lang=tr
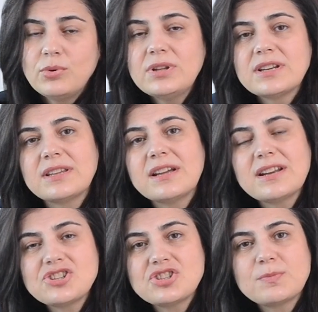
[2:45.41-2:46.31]
Bunların
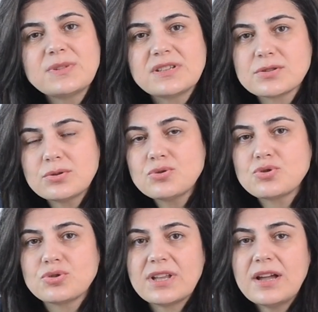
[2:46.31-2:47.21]
araştırmaları
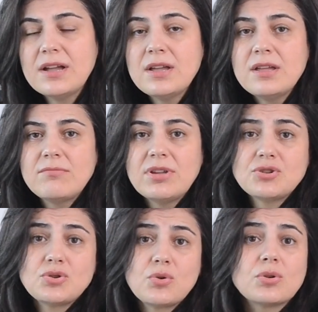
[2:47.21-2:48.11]
sonucunda
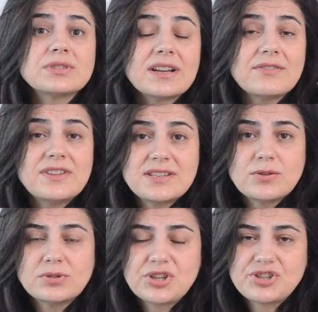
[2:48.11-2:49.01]
pek çok ortak
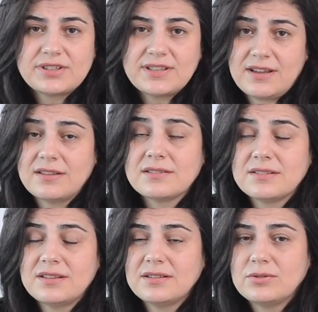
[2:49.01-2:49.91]
veriye ulaşıldı
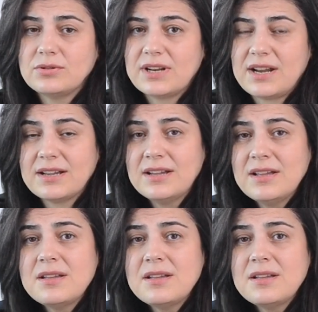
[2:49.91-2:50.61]
kanıta dayalı olarak.